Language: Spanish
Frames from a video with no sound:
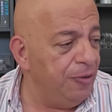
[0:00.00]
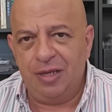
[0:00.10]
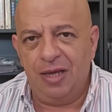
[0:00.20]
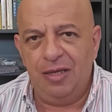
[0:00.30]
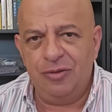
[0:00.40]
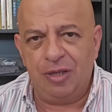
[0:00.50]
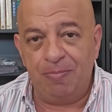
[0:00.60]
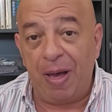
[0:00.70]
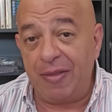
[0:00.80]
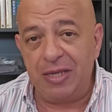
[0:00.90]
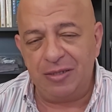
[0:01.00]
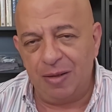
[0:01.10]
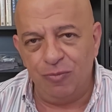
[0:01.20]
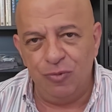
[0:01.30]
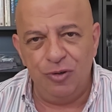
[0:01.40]
sea, eso está padre, está
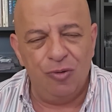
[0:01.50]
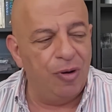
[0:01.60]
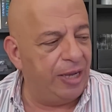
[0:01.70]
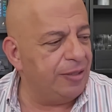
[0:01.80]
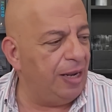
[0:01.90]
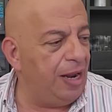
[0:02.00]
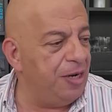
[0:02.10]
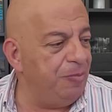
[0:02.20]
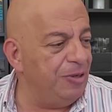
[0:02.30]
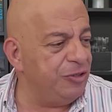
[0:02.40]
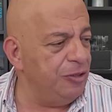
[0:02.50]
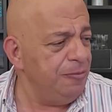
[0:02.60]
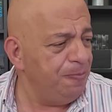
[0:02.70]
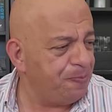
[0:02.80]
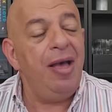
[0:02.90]
muy coqueta la animación.